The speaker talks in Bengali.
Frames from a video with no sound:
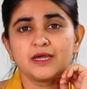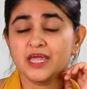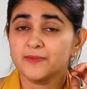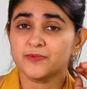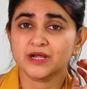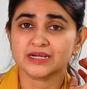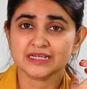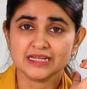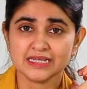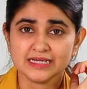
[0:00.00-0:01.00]
এই
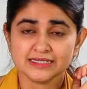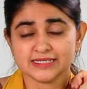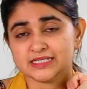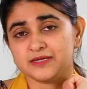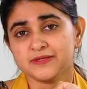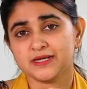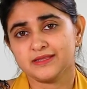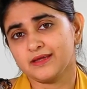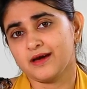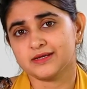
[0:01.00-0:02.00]
প্রোডাক্টের লিঙ্ক ডেসক্রিপশনে
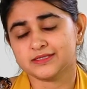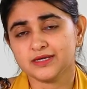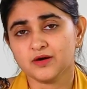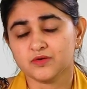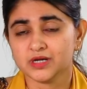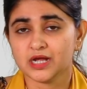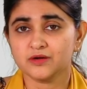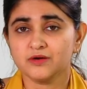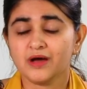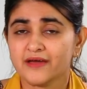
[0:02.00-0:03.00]
দেওয়া আছে
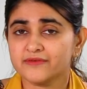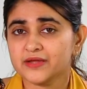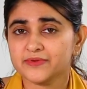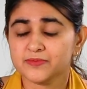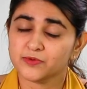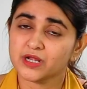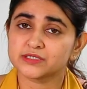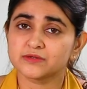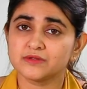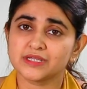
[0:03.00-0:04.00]
অন্যান্য অ্যাভেলেবেল
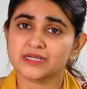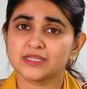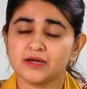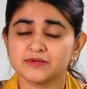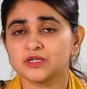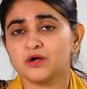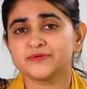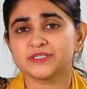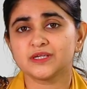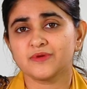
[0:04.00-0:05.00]
প্রোডাক্টসগুলো দেখতে আমাদের
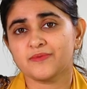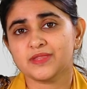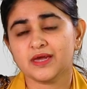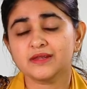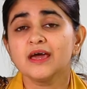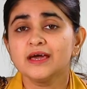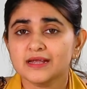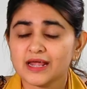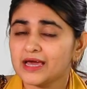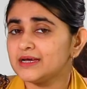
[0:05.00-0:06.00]
অফিসিয়াল ওয়েবসাইট
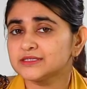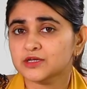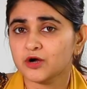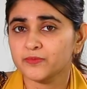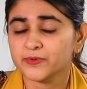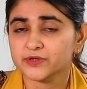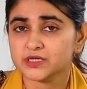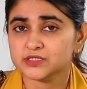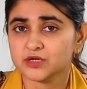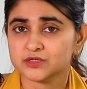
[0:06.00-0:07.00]
রায়ান্স
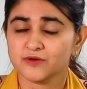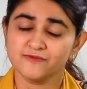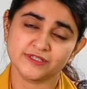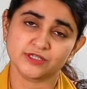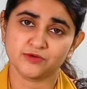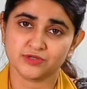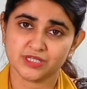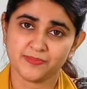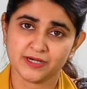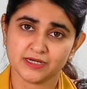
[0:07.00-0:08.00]
কম্পিউটার্স ডট কম ভিজিট
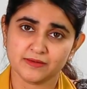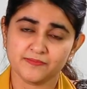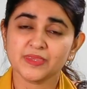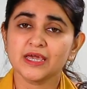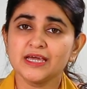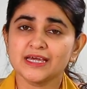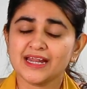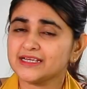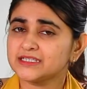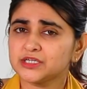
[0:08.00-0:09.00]
করতে পারেন
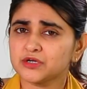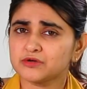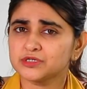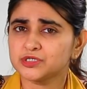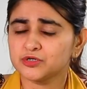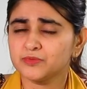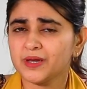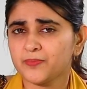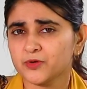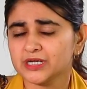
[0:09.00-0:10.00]
রায়ান্সের সকল
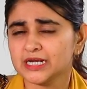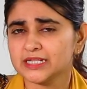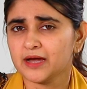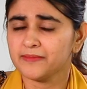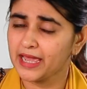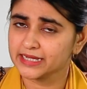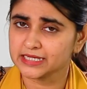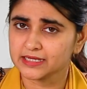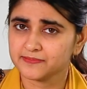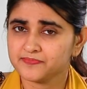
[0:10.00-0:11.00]
শোরুমে পণ্যের দাম
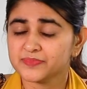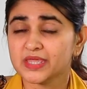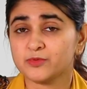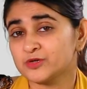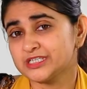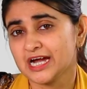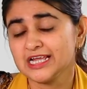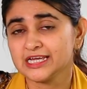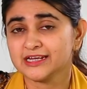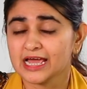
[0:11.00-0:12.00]
একই এবং
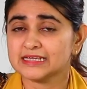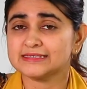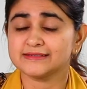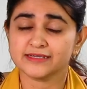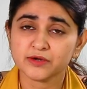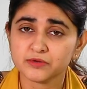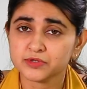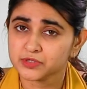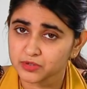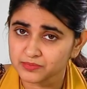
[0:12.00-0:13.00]
চাইলে রায়ান্সের যে কোনো
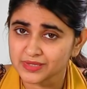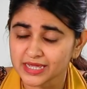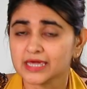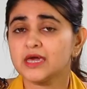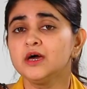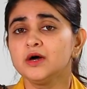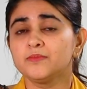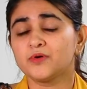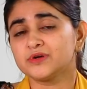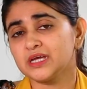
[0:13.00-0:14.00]
শোরুম থেকে
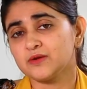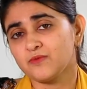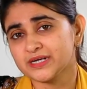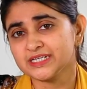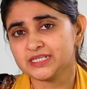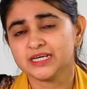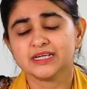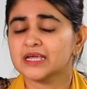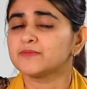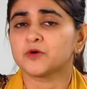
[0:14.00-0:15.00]
পণ্যের ওয়ারেন্টি
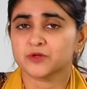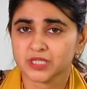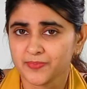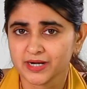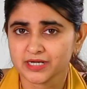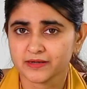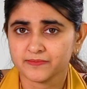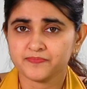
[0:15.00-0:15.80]
ক্লেম করতে পারেন